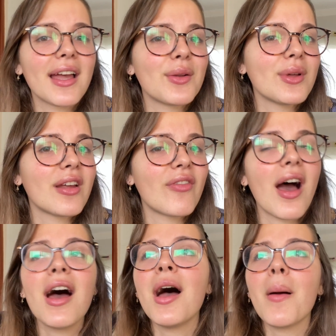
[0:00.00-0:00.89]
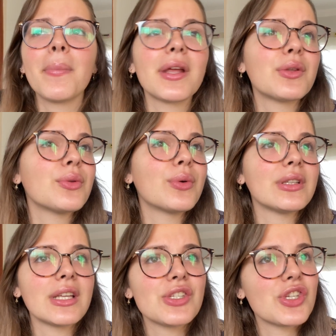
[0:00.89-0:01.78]
quero gravar pra tudo
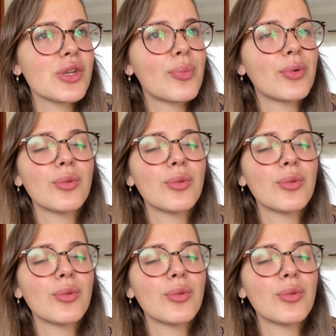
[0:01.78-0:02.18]
quanto é tipo.